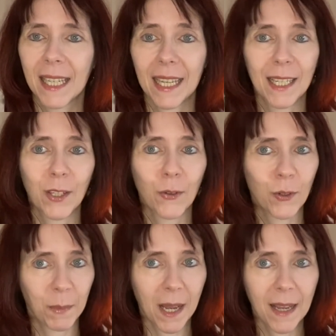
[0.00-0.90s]
Geld zu
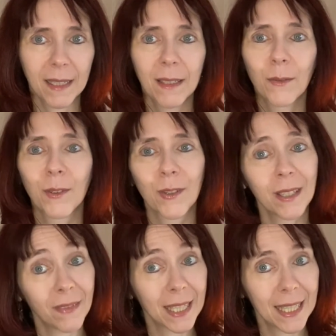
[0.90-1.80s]
sparen und zu
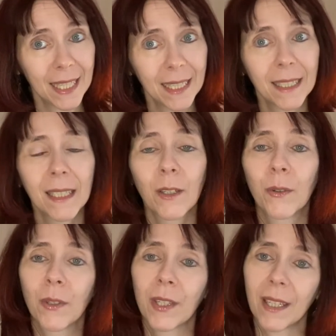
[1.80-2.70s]
investieren
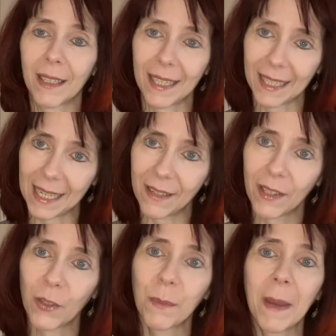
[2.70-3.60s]
und äh, dein Geld
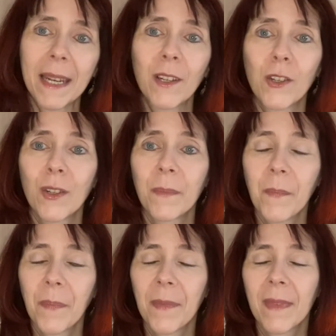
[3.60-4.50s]
zu managen?